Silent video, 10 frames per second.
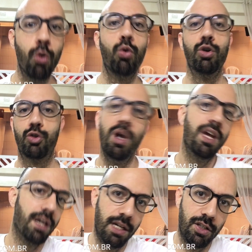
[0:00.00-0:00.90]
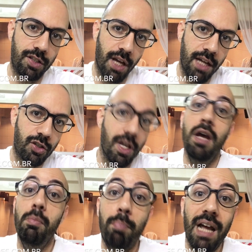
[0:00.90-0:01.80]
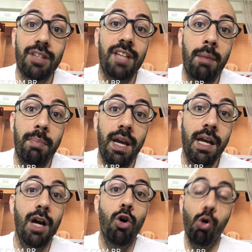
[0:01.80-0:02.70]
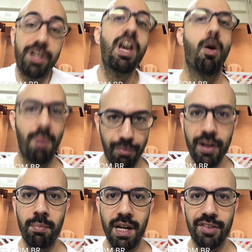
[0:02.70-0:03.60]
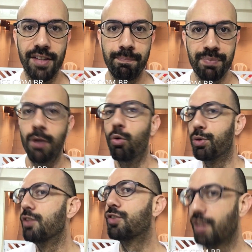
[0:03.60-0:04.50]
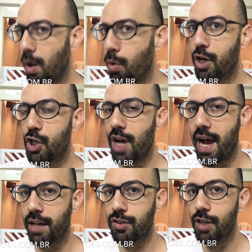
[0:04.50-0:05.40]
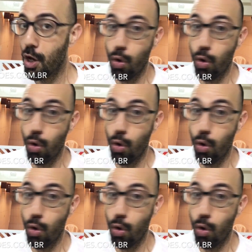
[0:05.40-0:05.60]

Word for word: o curso iniciantes para saber o que é uma firmeza o que são orixás,